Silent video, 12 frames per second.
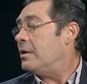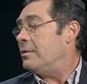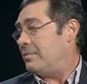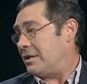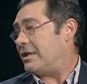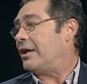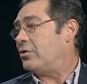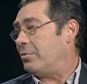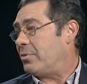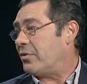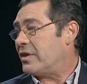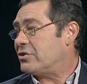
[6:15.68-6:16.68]
mientras que los
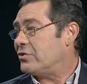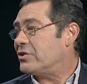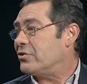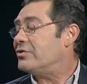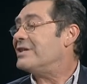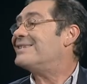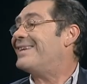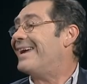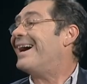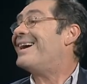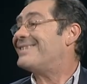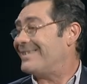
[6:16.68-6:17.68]
procesos es donde se
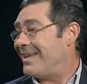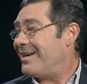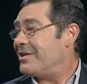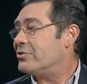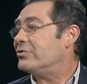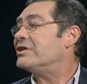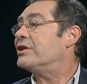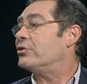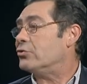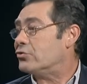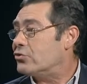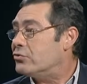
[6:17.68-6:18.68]
gasta y donde se
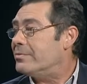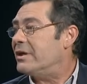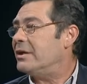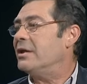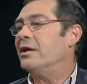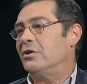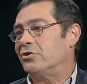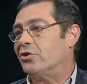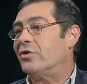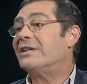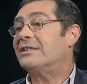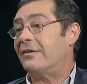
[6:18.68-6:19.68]
consume
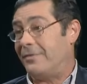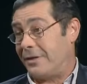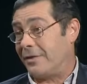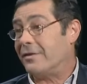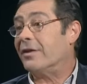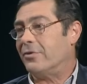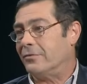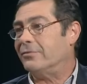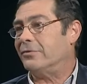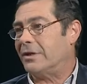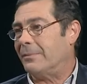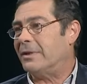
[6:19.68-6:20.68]
toda esa financiación
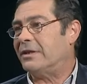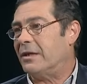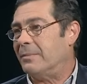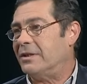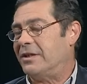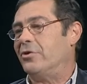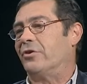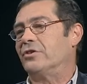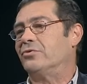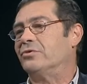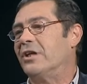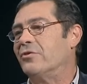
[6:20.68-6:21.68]
fundamentalmente y los
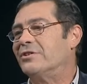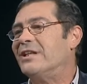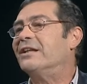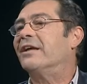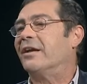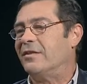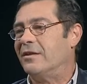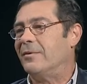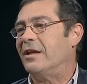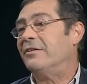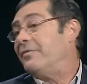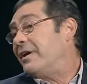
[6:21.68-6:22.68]
resultados es el que
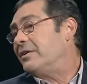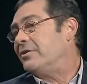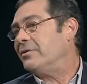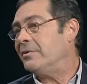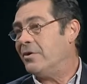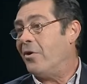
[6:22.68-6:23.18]
recibe el efecto